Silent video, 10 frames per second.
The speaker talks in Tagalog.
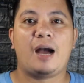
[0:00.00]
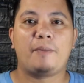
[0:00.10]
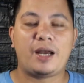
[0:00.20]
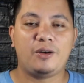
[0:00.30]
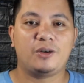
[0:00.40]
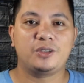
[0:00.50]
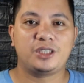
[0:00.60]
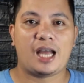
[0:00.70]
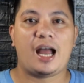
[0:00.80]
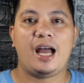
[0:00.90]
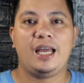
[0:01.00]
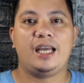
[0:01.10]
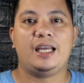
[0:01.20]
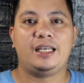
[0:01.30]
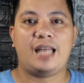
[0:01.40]
uh, paano ko siya
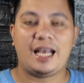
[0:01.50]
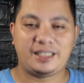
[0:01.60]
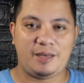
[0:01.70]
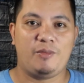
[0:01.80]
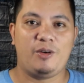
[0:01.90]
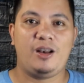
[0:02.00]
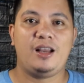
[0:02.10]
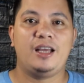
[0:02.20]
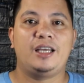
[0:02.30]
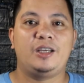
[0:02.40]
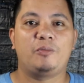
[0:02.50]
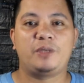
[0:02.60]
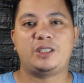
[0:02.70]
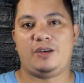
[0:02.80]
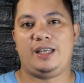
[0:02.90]
na-symbol yung
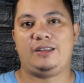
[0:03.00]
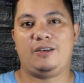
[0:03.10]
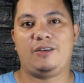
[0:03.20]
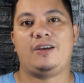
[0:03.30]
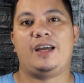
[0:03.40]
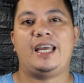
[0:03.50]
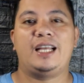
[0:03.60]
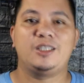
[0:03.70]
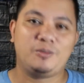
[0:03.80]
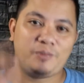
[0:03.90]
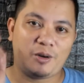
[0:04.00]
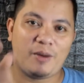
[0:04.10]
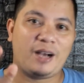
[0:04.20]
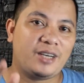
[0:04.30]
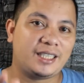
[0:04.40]
business nito. Ayan. Pero
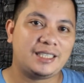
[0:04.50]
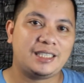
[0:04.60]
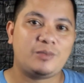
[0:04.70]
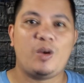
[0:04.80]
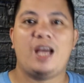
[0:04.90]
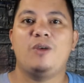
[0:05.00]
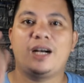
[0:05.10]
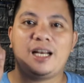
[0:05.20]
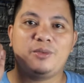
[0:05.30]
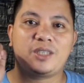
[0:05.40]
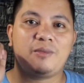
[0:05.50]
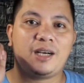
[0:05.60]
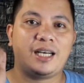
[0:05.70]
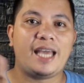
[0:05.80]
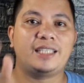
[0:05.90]
bago natin sisimulan, huwag kalimutan
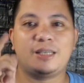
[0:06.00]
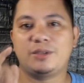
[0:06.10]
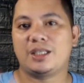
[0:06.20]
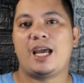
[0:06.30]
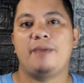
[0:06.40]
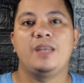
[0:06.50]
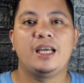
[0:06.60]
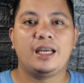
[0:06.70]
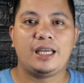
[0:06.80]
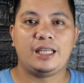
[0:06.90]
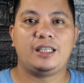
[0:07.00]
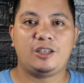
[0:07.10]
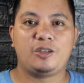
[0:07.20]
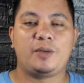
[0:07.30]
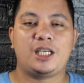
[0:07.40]
mag-like, subscribe, hit na
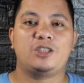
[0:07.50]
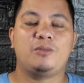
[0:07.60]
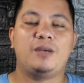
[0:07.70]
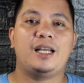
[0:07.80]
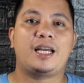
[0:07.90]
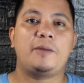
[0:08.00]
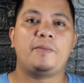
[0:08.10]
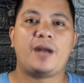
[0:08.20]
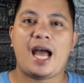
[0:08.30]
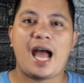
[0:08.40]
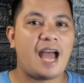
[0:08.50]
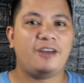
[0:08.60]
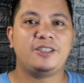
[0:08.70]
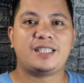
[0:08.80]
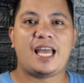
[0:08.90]
notification bell na rin para
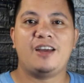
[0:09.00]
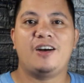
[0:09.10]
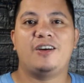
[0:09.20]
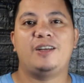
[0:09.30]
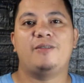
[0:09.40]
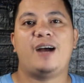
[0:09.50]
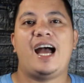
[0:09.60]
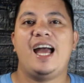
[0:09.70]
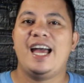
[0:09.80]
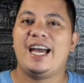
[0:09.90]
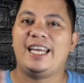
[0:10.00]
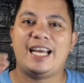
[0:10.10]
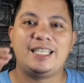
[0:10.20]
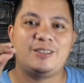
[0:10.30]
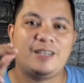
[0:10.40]
ayos tayo, di ba?
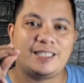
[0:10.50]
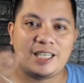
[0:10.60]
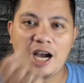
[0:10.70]
Ayan. So, let's